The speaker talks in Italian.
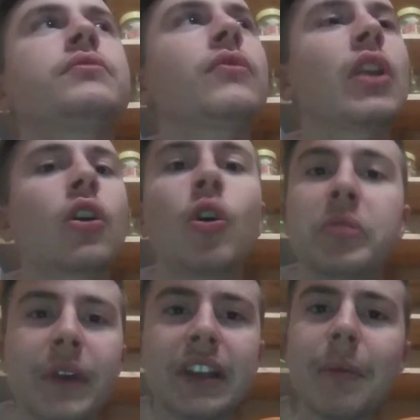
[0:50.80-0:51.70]

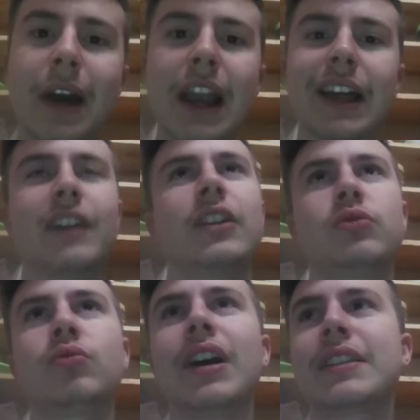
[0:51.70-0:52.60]
Complimenti a Barella che ha fatto un
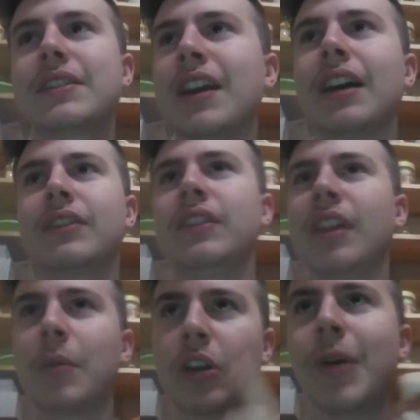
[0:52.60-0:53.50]
cazzo e assist. E
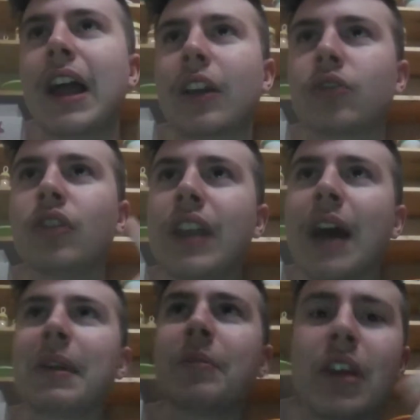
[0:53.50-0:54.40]
meno male, così il Napoli
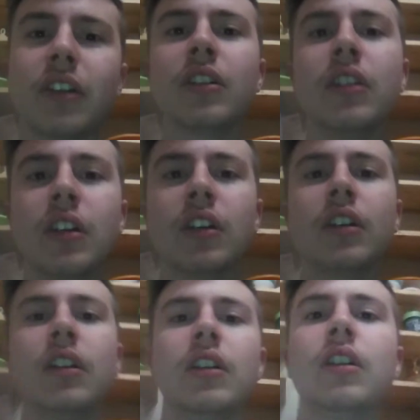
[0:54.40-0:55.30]
almeno...
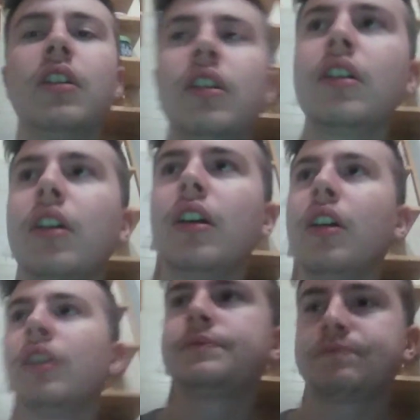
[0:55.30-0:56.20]
Eh,